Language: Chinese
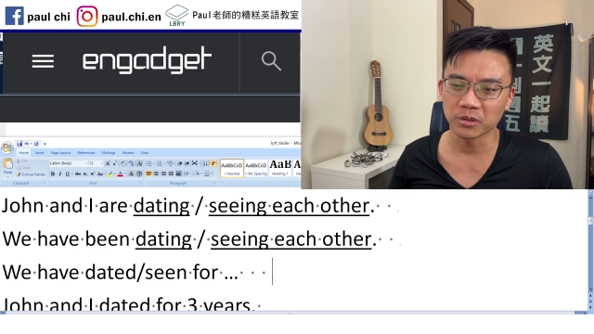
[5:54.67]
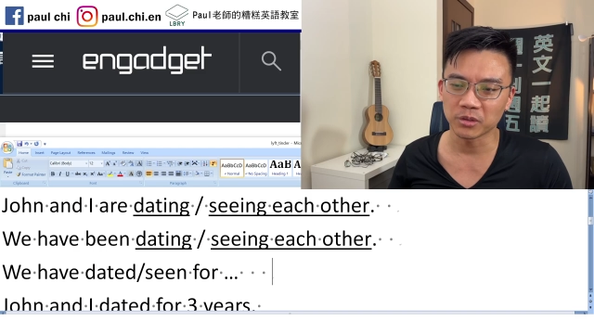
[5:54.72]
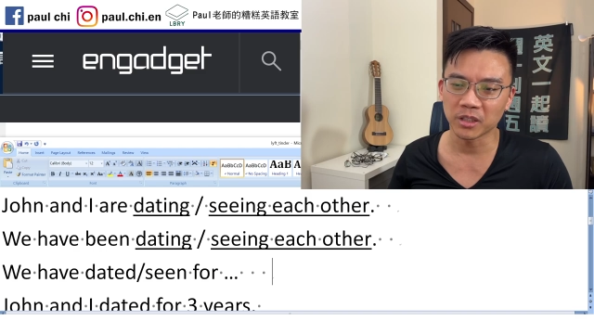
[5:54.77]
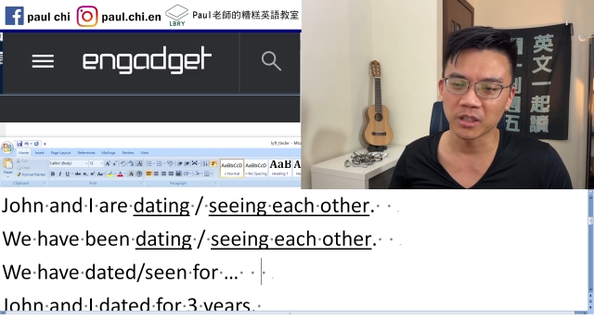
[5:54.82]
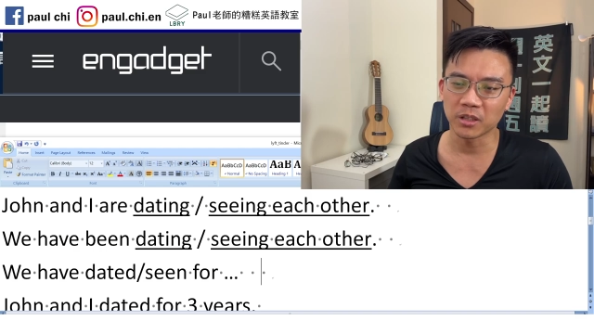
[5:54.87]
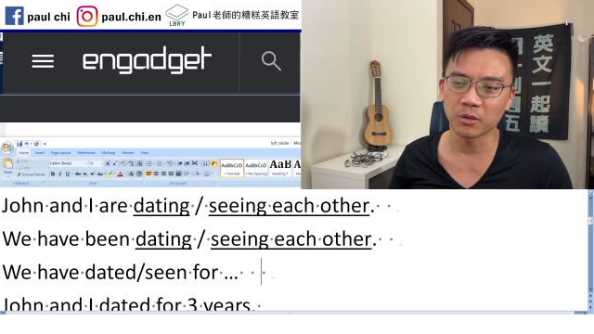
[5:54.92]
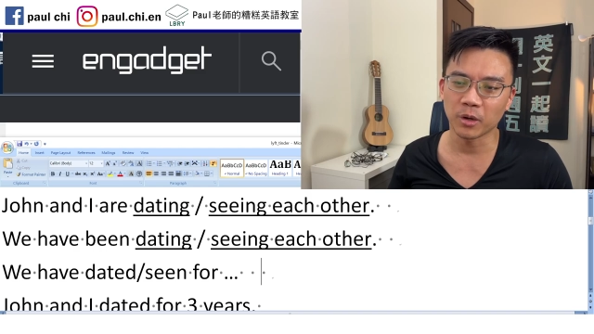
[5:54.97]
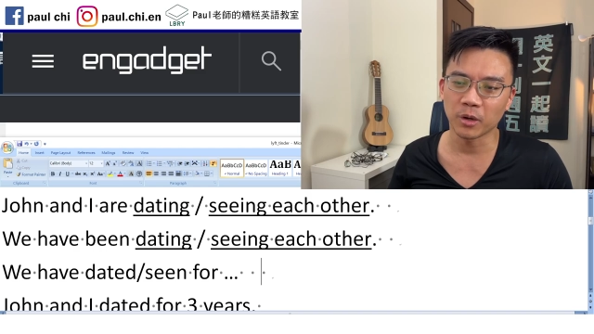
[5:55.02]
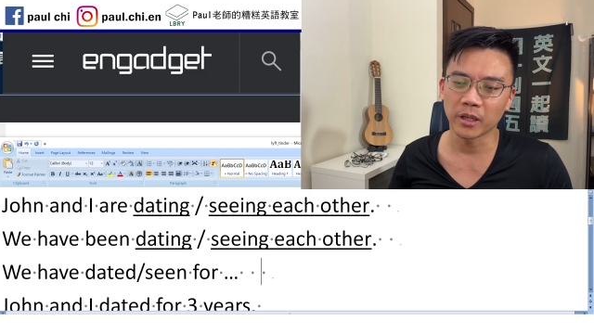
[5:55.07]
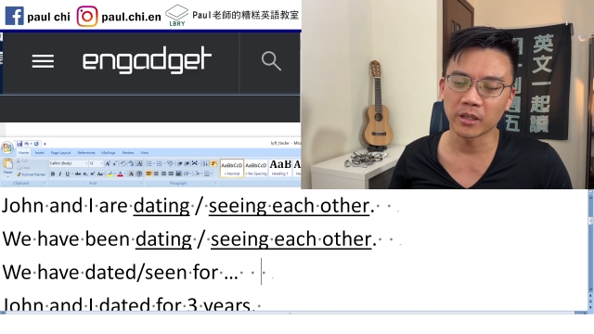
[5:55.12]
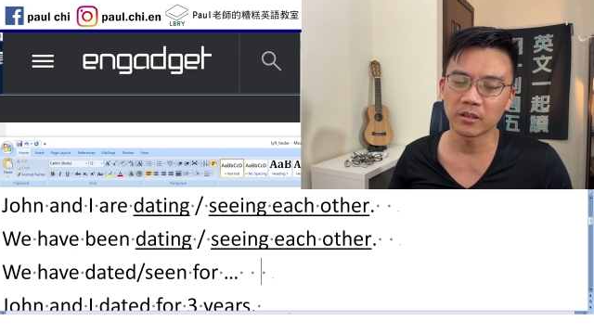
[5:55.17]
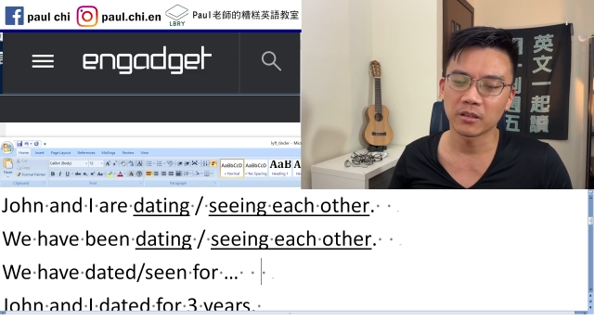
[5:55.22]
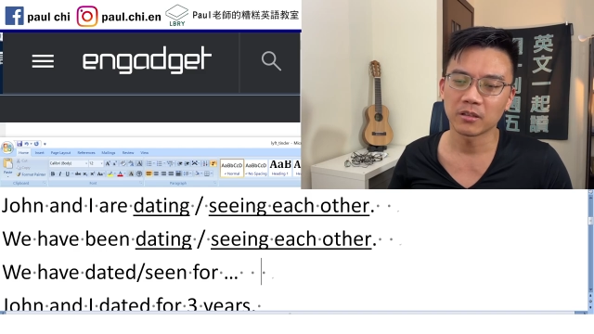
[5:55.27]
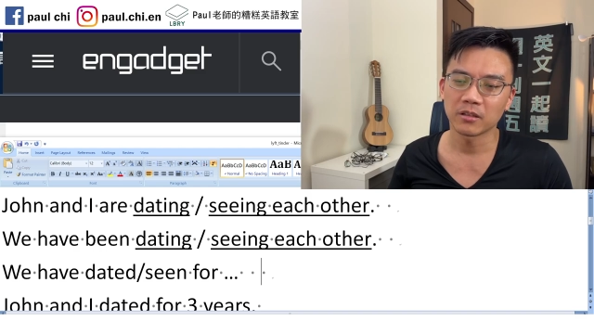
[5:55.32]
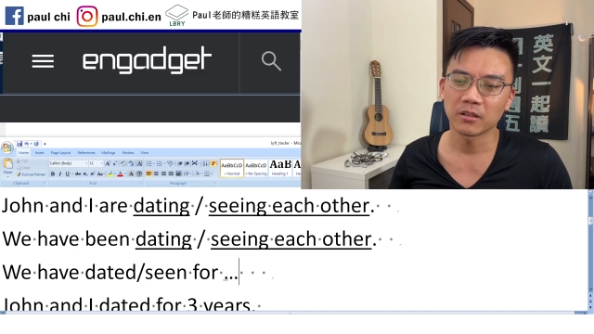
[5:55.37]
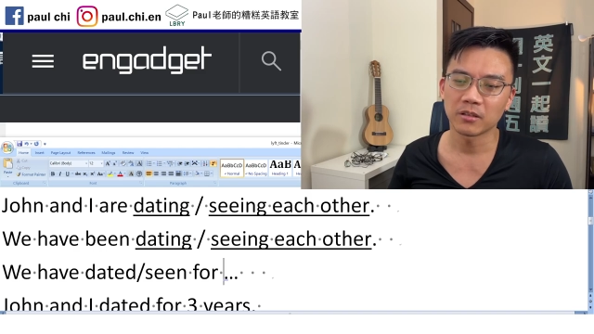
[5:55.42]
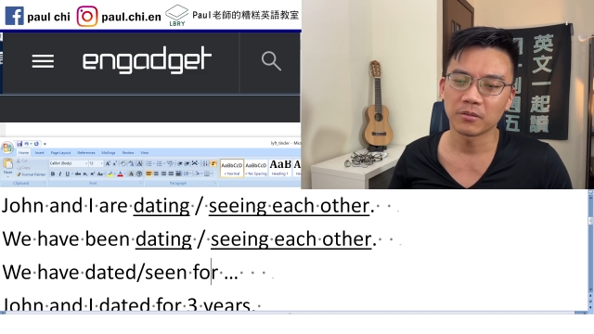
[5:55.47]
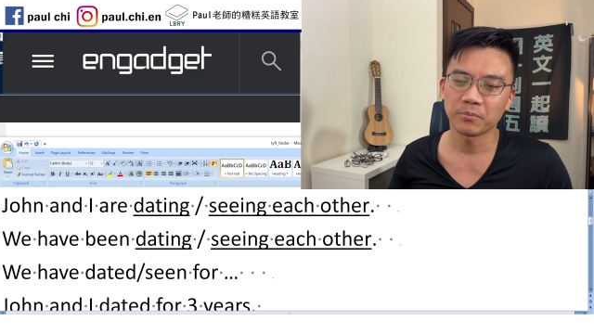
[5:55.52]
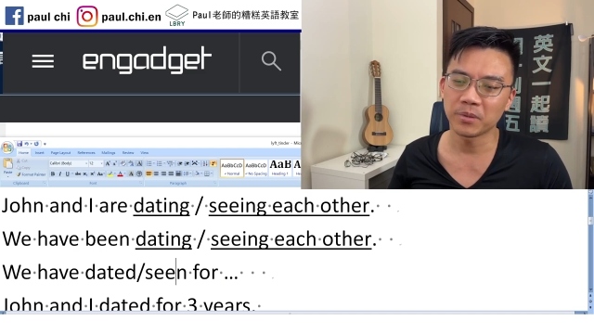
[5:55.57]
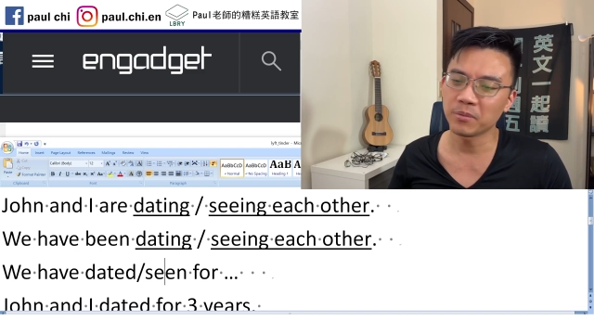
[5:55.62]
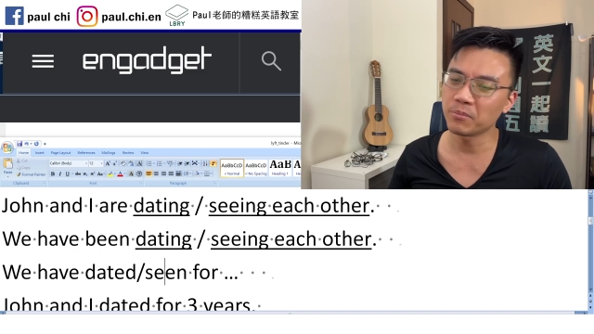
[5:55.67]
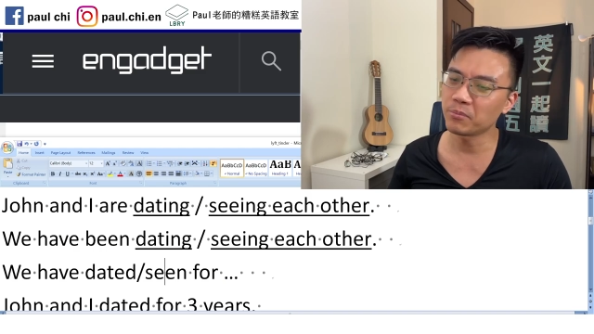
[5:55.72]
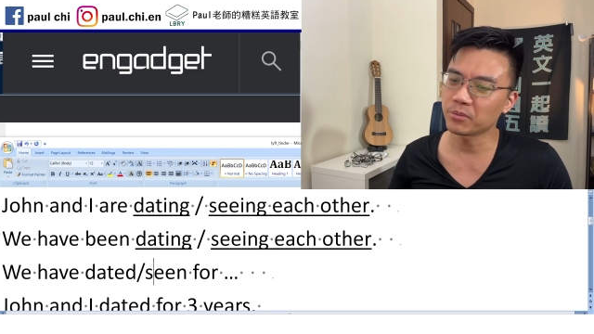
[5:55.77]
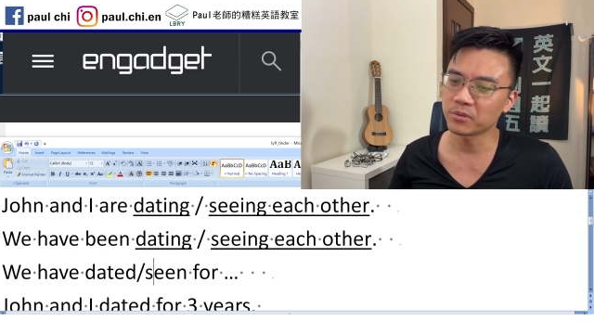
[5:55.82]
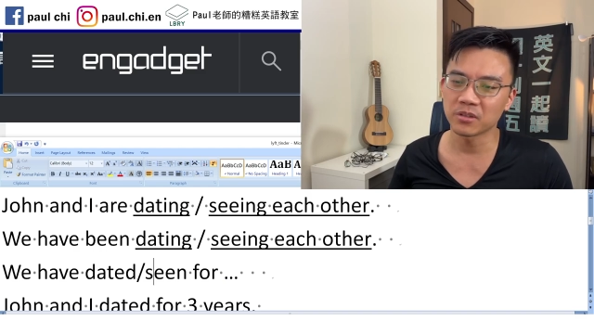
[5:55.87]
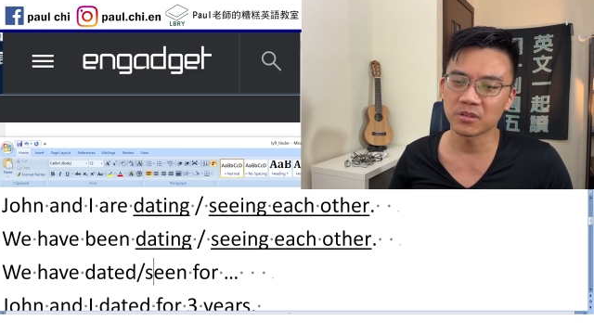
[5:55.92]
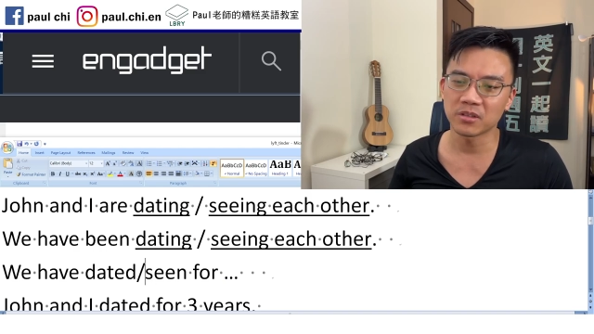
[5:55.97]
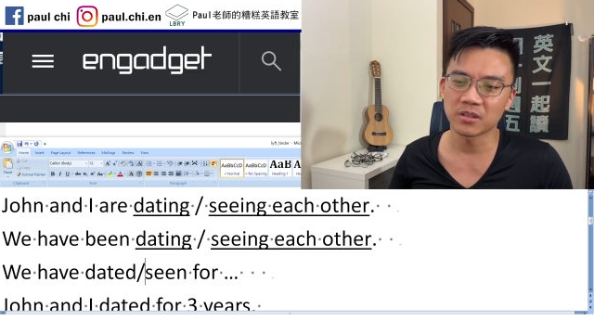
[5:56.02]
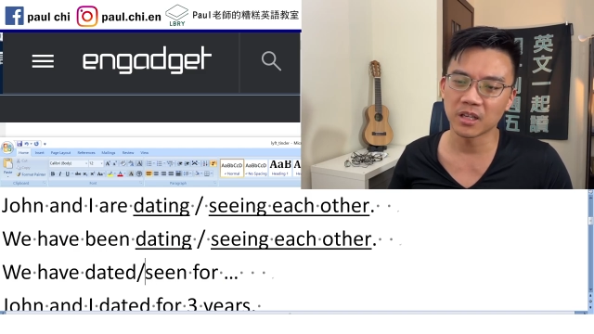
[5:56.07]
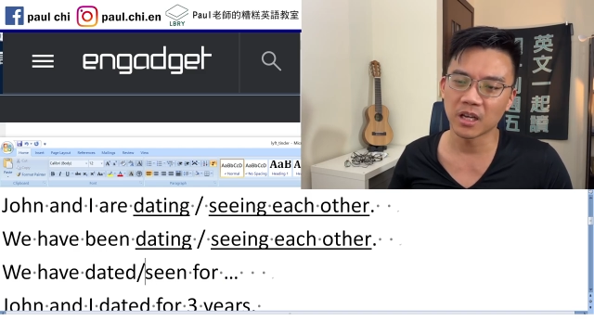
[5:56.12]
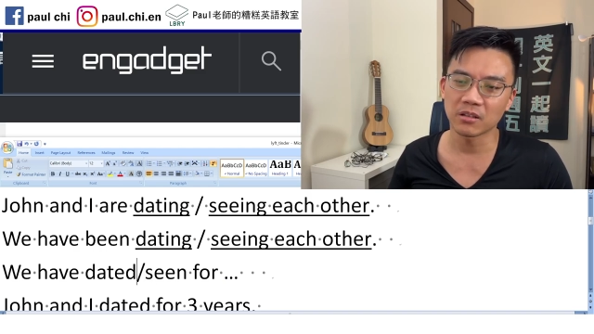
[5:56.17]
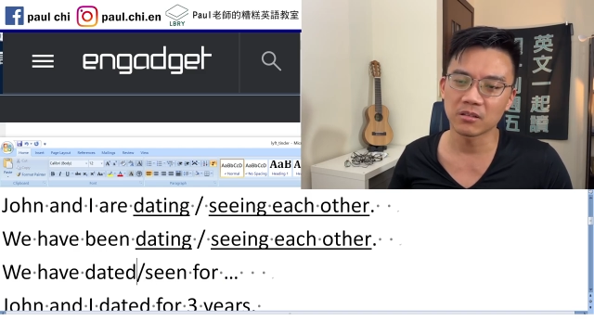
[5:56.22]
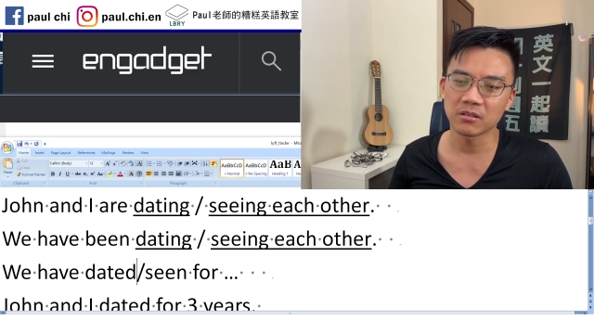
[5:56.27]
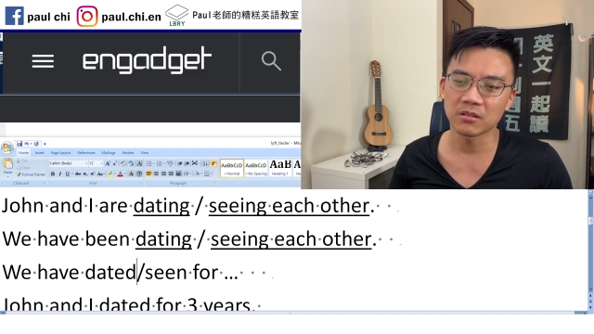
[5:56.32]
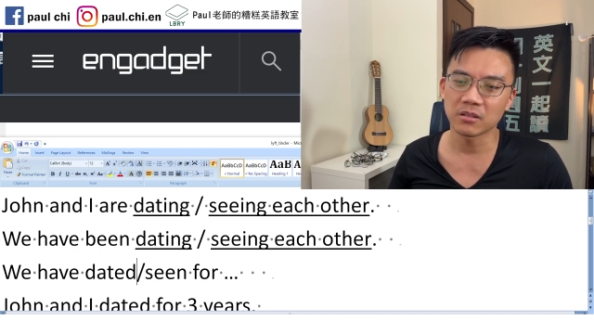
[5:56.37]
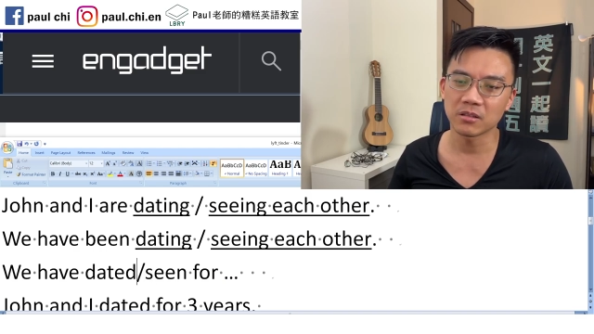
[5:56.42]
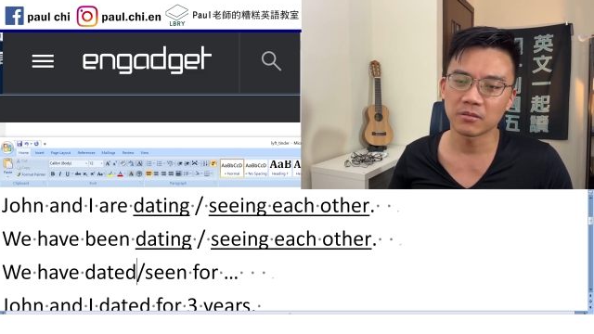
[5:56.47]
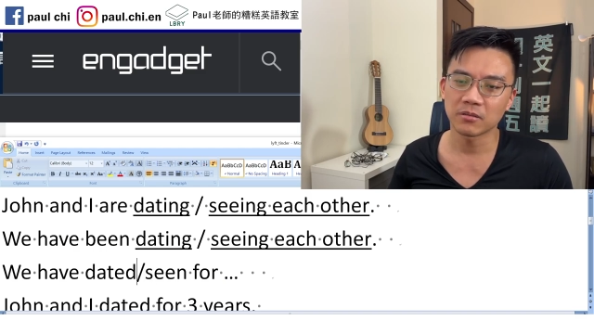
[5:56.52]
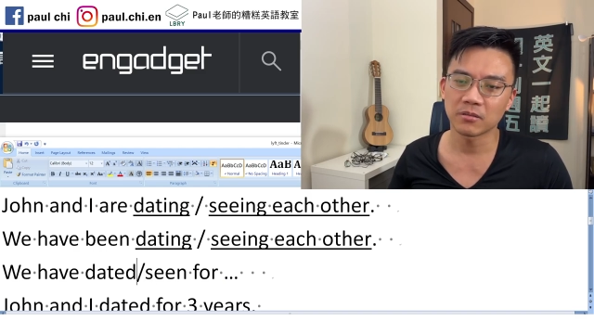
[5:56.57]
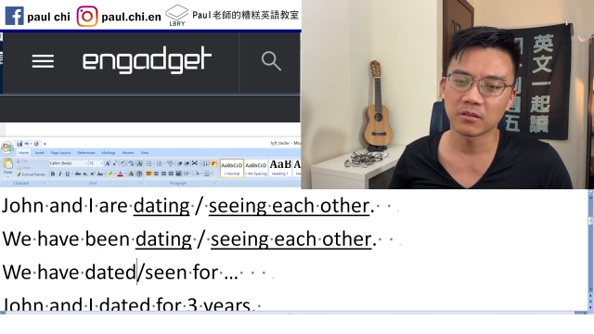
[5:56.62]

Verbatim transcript: 替换，并不是这样子。